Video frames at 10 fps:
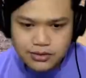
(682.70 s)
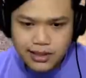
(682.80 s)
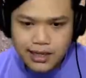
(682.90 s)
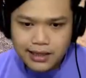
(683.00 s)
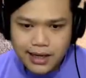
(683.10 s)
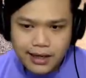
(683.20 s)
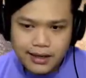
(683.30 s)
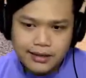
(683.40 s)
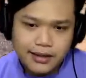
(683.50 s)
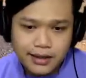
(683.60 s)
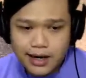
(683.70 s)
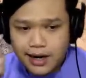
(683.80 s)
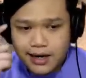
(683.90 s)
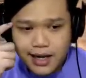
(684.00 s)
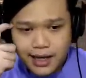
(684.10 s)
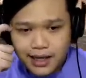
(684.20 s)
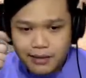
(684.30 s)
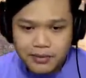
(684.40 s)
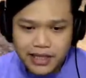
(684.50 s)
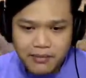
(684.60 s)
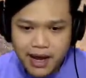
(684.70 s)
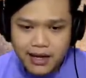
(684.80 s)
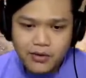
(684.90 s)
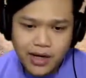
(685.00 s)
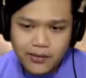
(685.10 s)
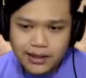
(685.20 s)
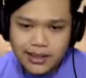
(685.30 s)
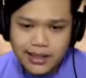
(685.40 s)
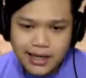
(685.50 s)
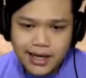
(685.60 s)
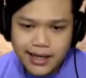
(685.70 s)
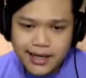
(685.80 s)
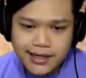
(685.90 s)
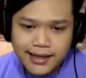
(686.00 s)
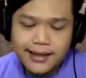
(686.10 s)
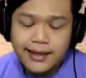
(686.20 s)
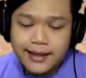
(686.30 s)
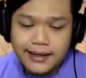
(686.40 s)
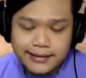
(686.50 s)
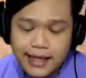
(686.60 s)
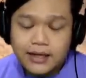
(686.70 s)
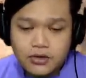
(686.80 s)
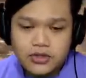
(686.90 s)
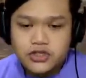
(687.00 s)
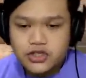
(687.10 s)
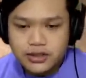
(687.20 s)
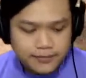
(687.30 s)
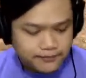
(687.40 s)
ternyata ya ini adalah daerah yang pertama kali gue lewatin dan daerahnya Tandus